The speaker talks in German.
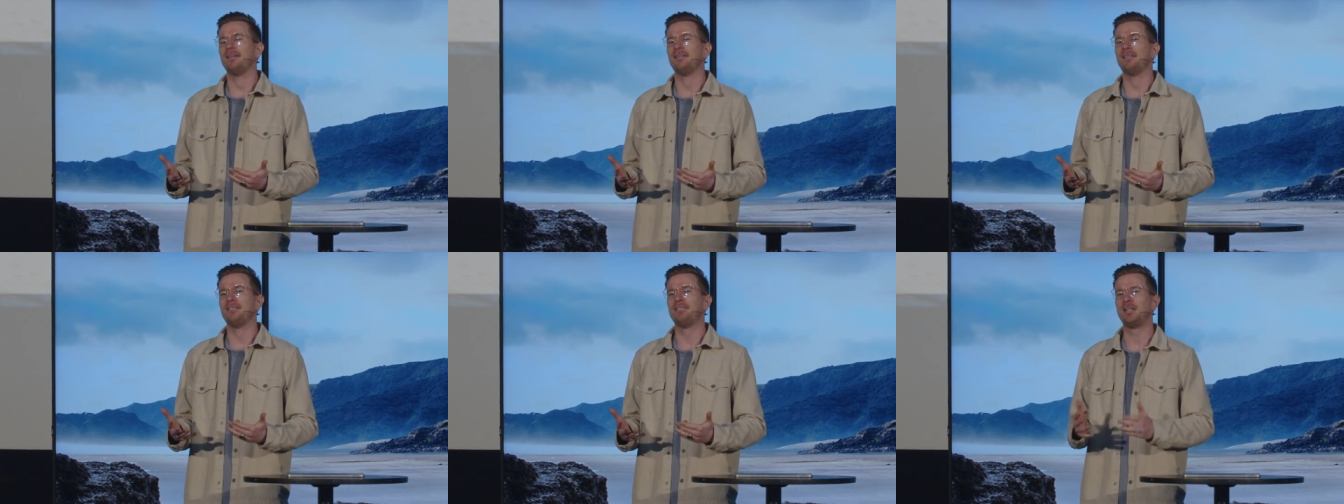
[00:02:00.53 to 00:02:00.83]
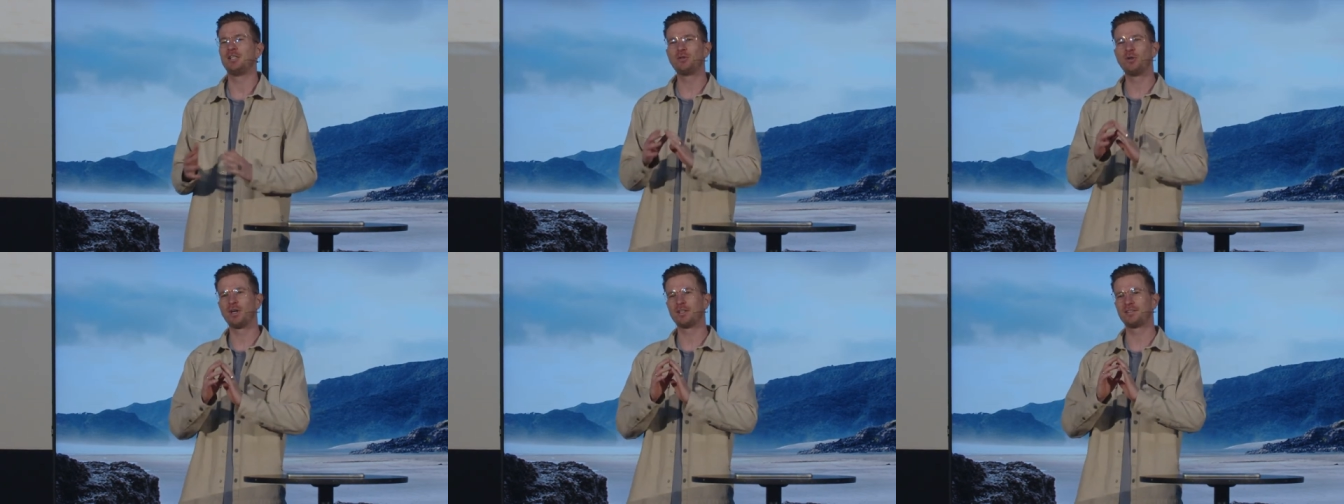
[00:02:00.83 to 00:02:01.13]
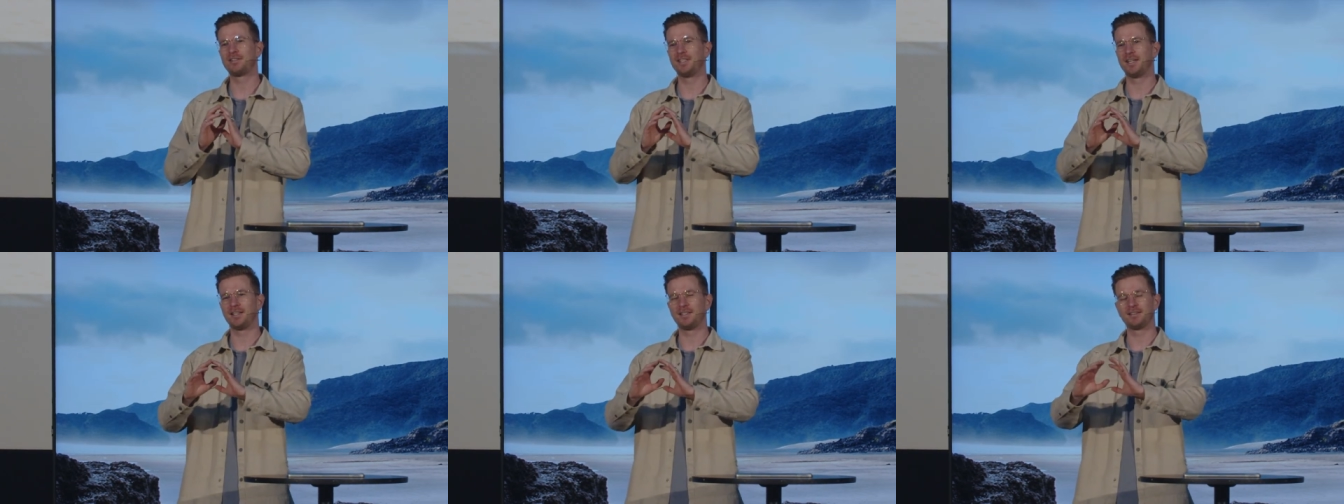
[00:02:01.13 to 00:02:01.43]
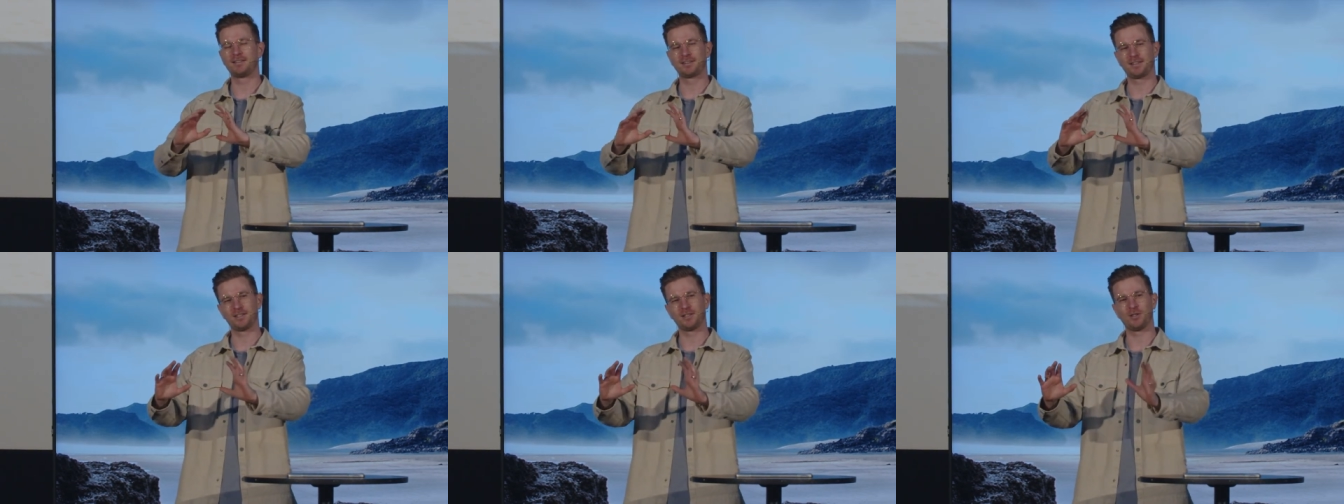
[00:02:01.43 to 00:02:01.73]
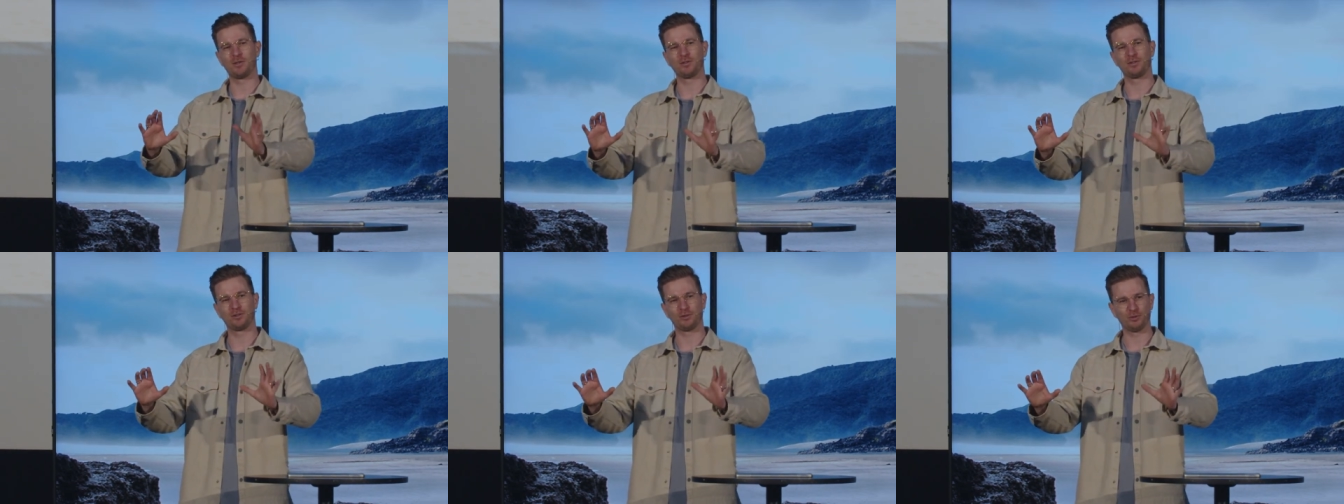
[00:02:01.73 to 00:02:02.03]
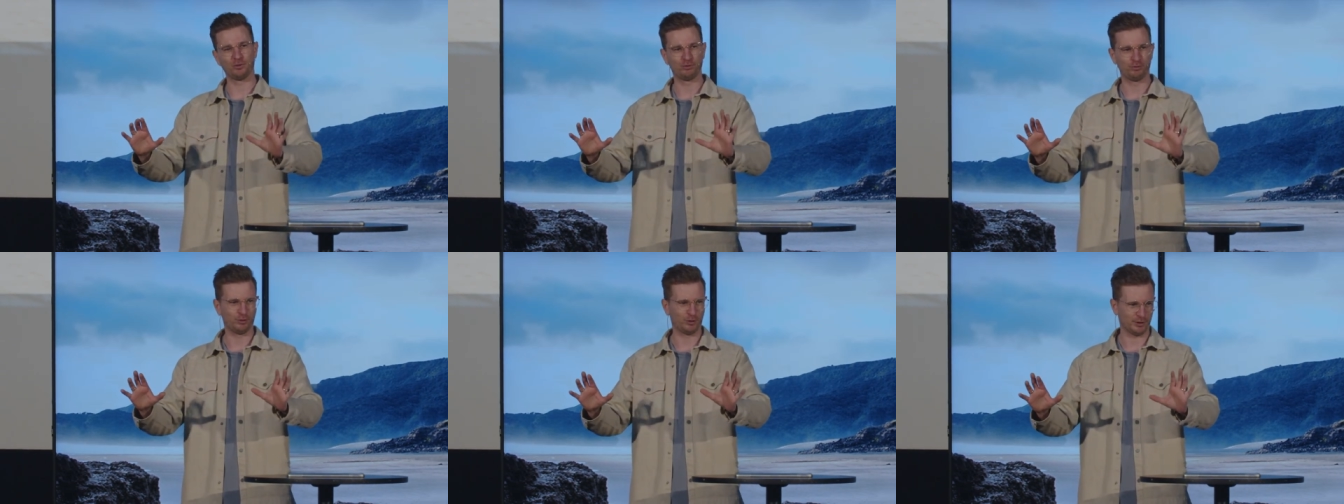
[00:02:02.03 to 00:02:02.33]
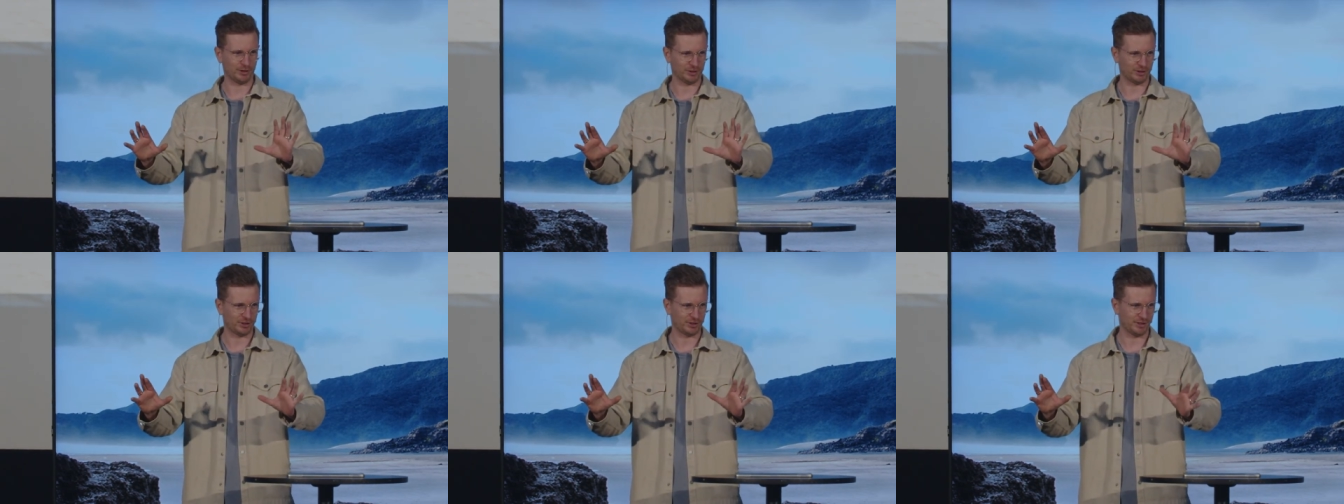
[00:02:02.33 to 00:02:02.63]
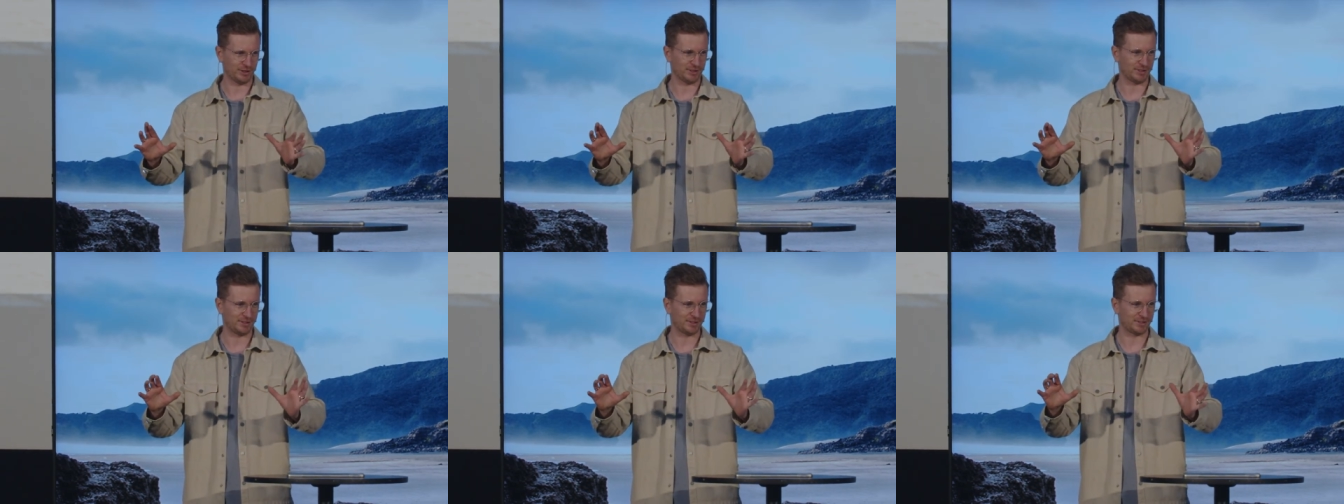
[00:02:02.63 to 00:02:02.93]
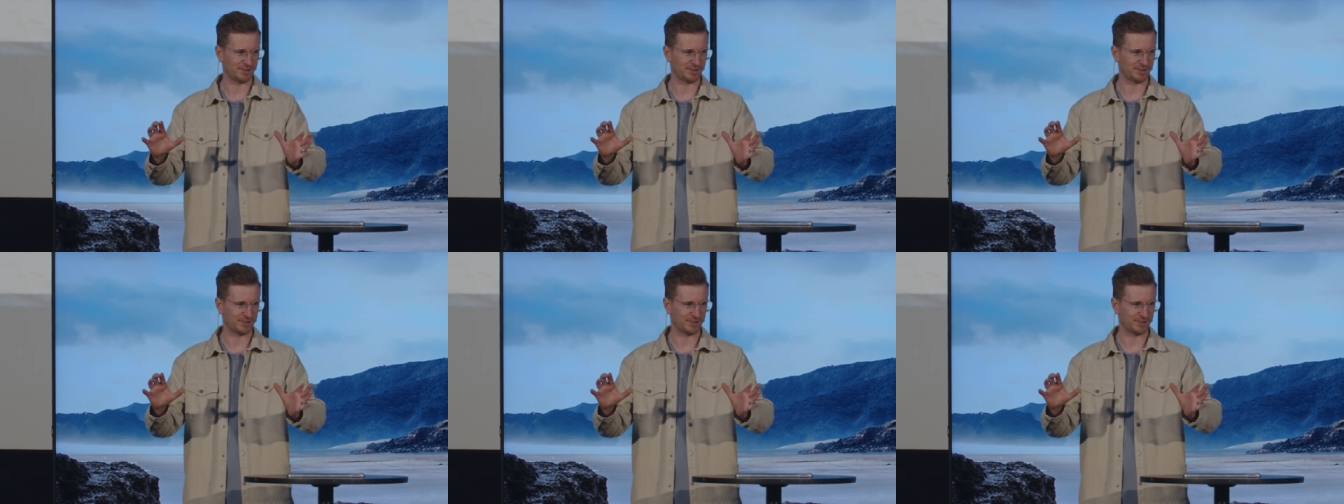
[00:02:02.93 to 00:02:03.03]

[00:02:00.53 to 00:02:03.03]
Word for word: Weil du hast dir alles genau so vorgestellt.